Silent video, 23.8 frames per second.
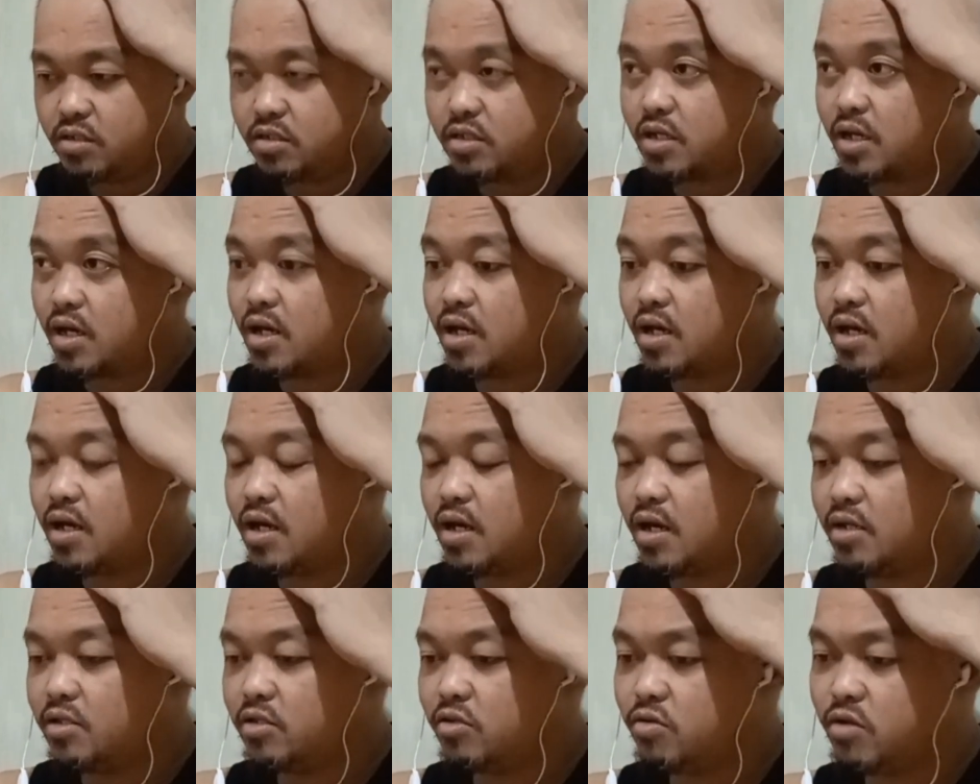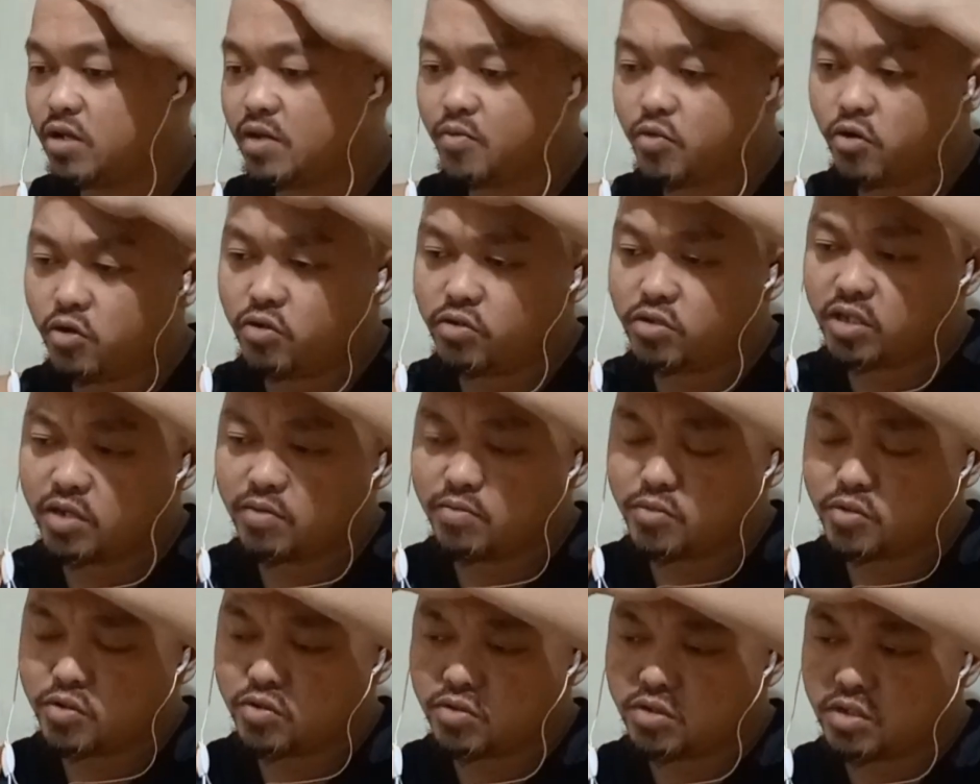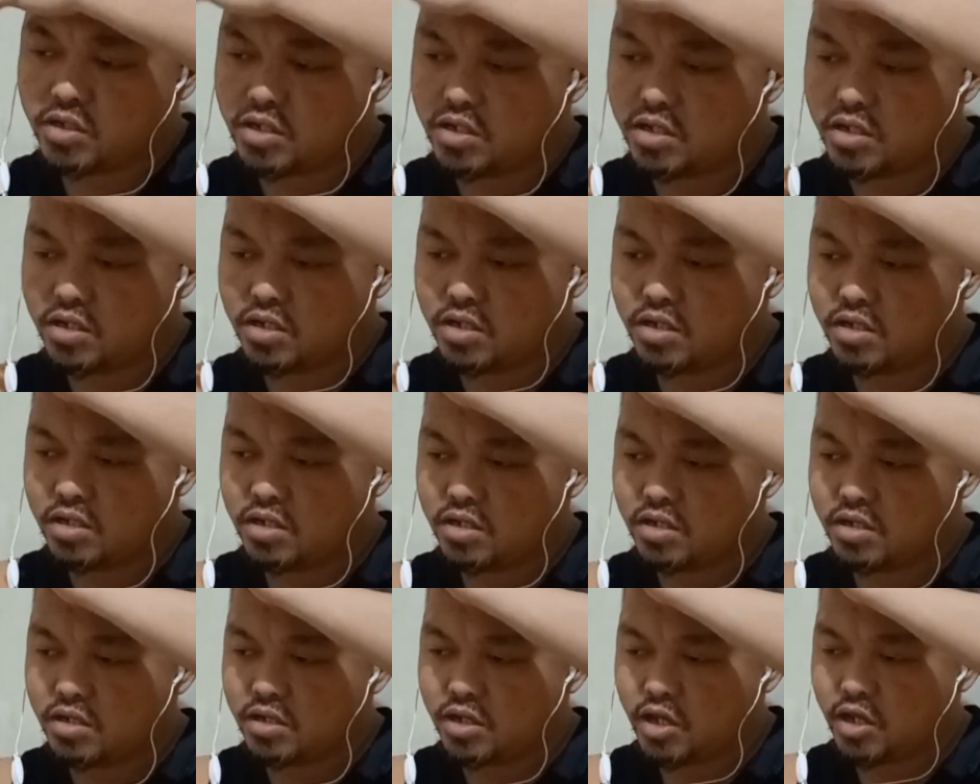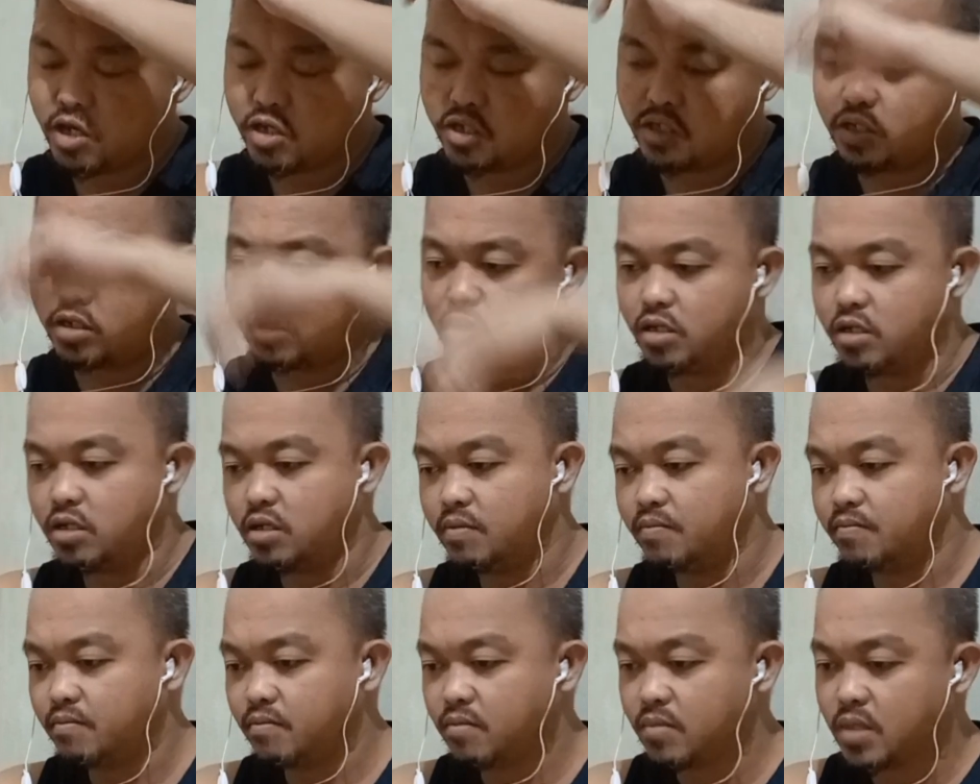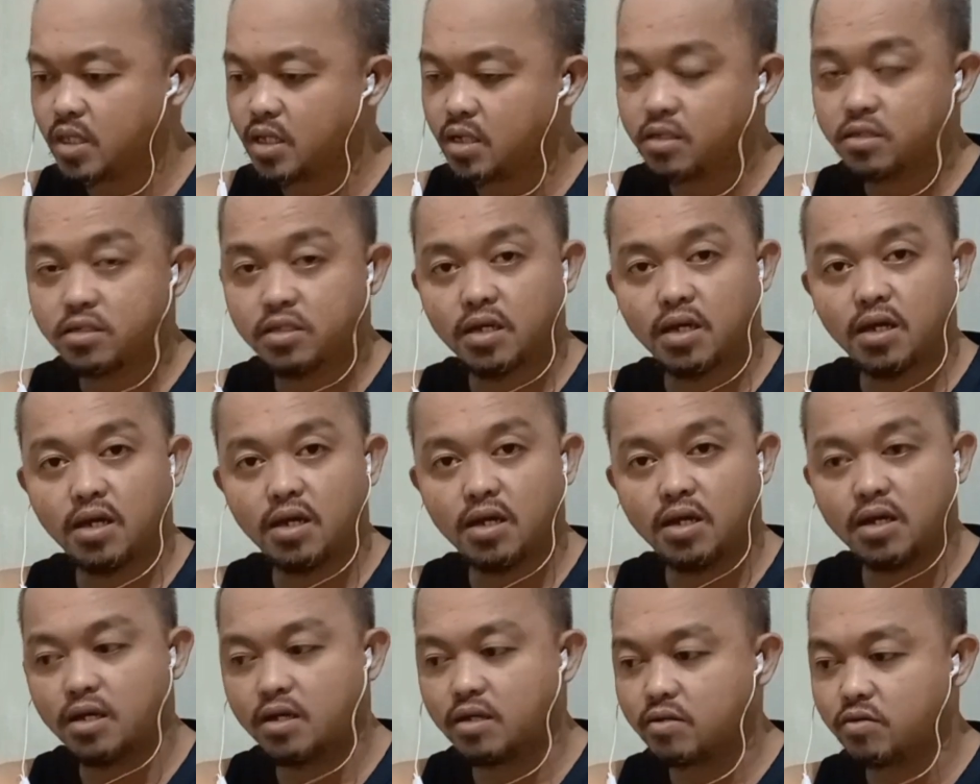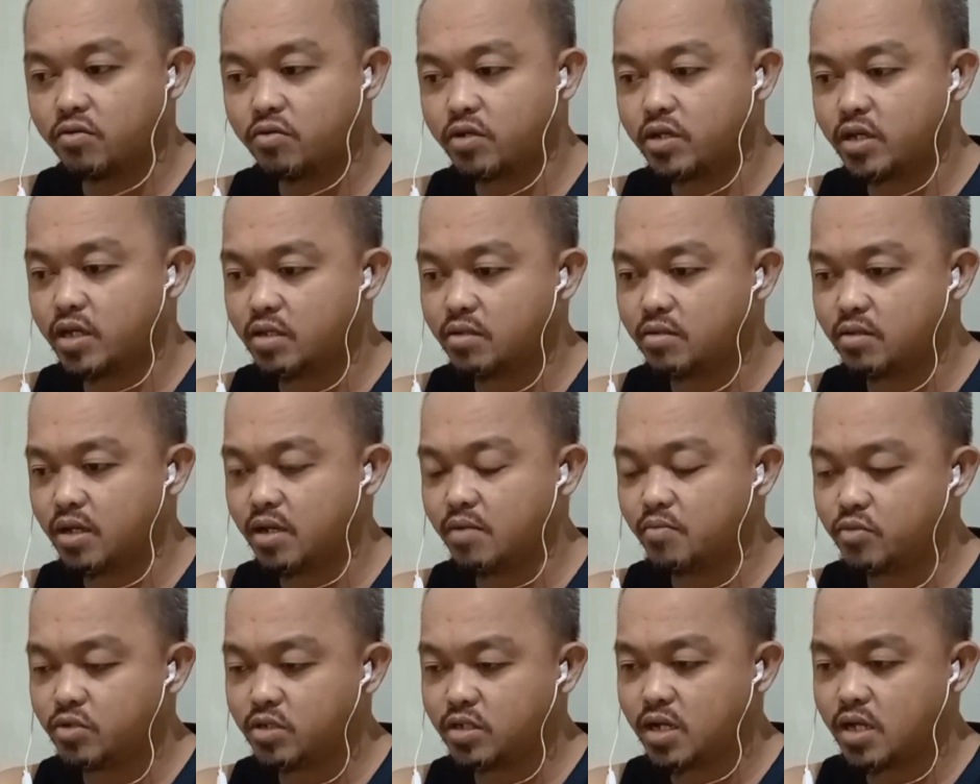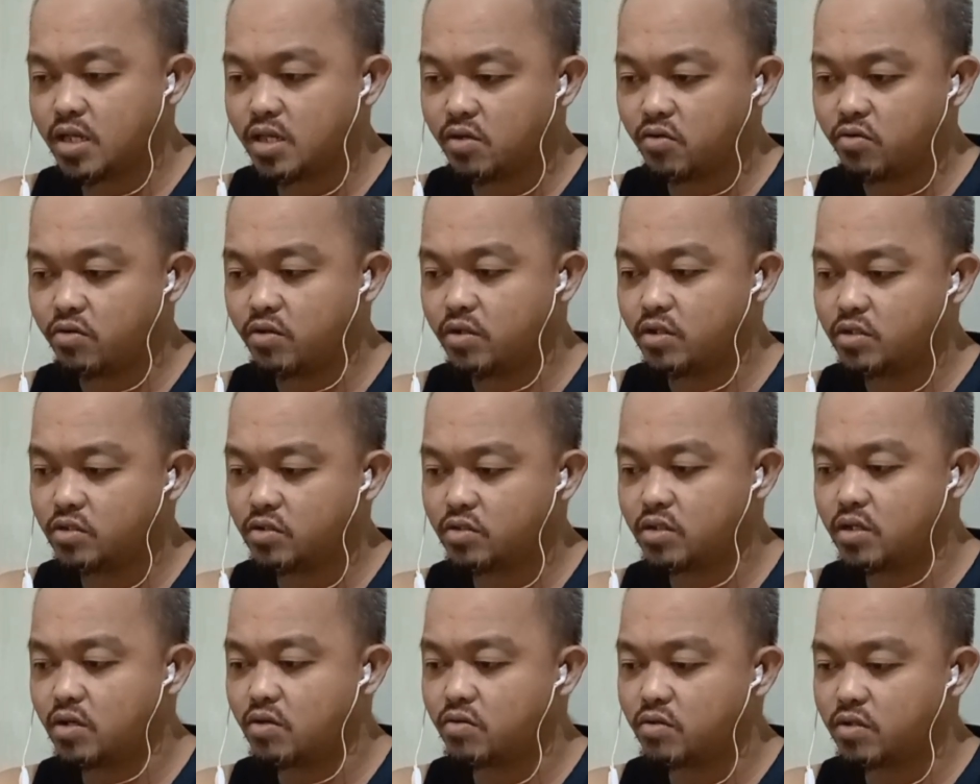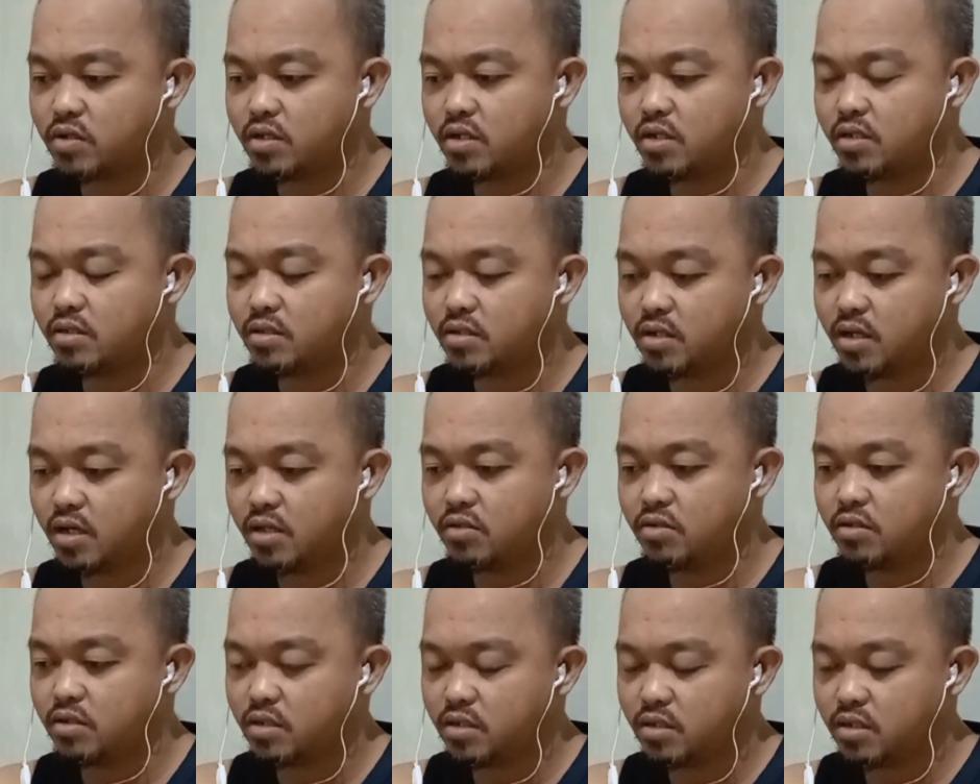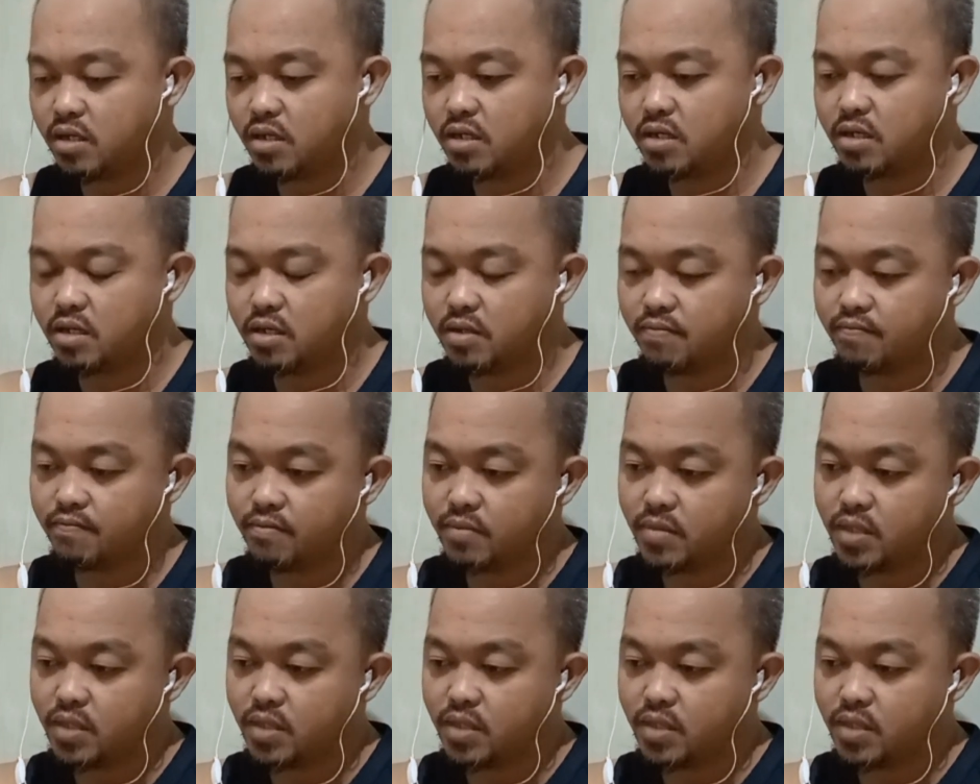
sa hindi ko alam kung anong team to si Richie eh. sa Korean alam ko naglalaro rin to sa Korean ano eh league eh.